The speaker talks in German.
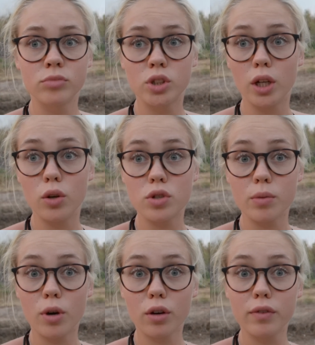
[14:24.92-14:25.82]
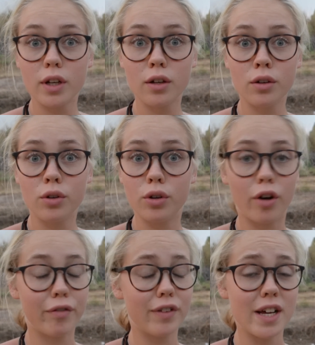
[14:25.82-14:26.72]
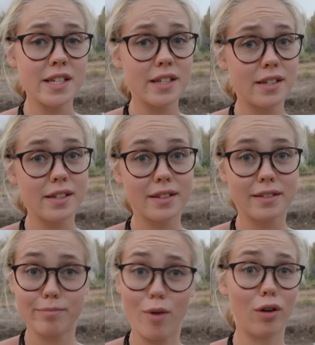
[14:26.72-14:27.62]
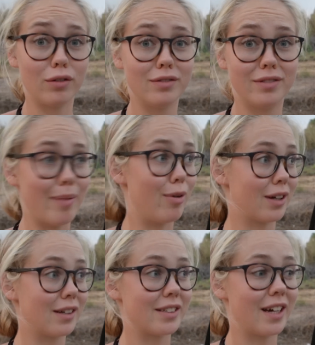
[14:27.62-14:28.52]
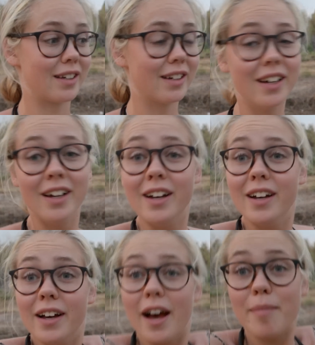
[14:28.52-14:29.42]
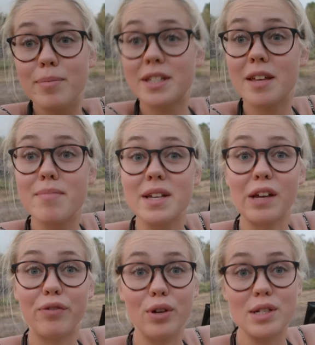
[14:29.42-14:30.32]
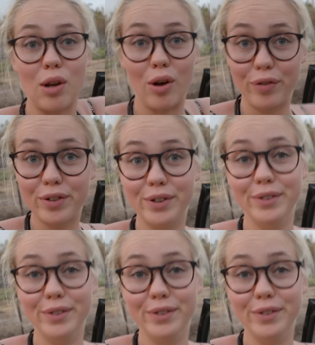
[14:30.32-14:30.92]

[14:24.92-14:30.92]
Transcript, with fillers: sehen uns dann morgen wieder und hoffen, dass morgen, der morgige Tag, ein bisschen besser für uns läuft.